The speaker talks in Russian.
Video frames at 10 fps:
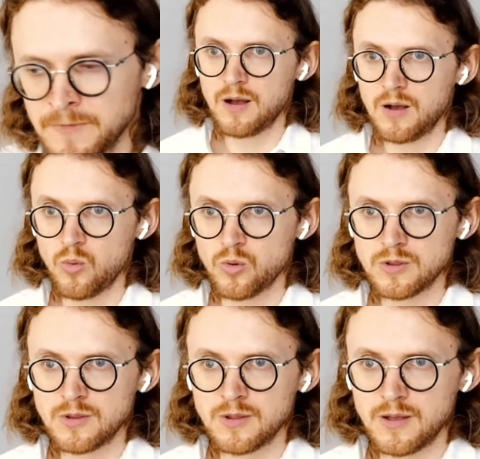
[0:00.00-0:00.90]
А
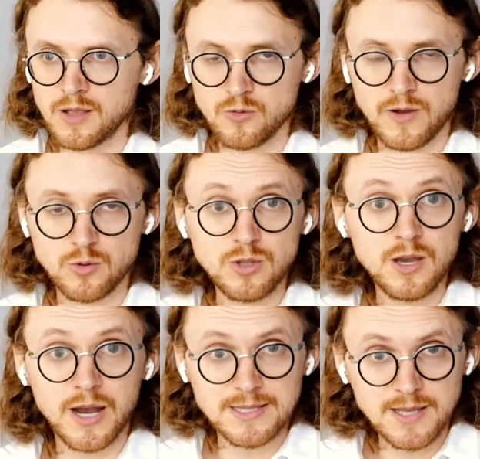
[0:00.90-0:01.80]
он эту войну
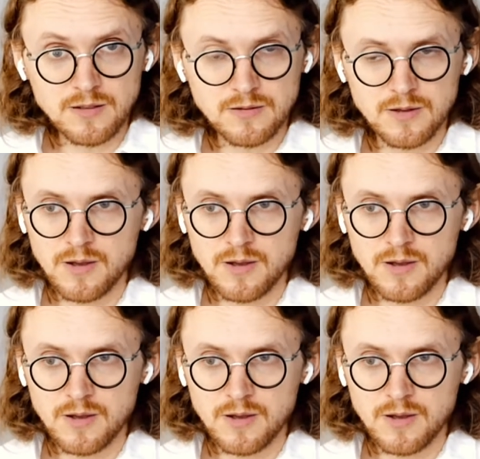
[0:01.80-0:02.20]
не хотел,